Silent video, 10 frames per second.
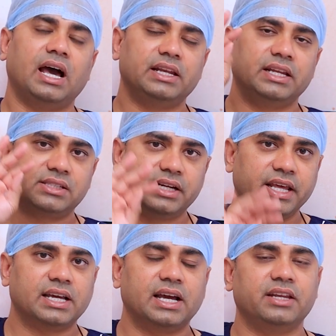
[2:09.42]
ఆ నెక్స్ట్
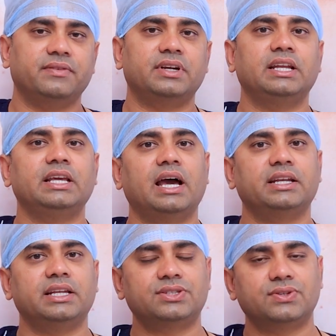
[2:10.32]
డే కానివ్వండి ఆ
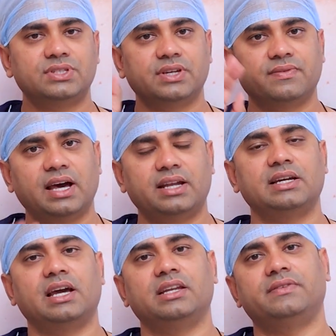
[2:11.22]
నెక్స్ట్ వచ్చే
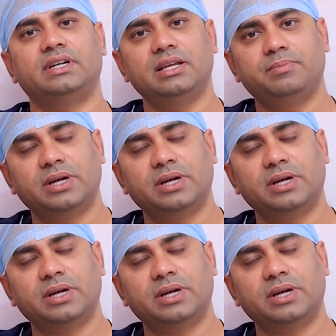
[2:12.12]
వారం కానివ్వండి